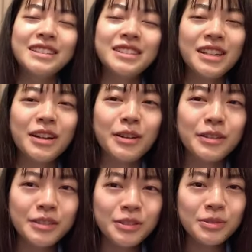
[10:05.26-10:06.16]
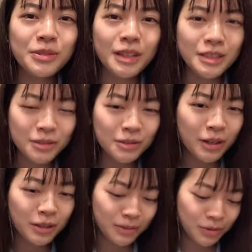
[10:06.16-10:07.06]
じゃあ、うん今日の朝ご
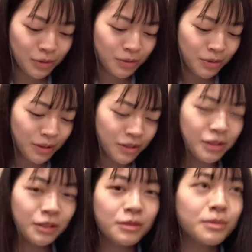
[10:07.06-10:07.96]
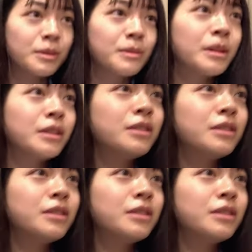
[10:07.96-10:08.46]
はんを紹介したいと思いま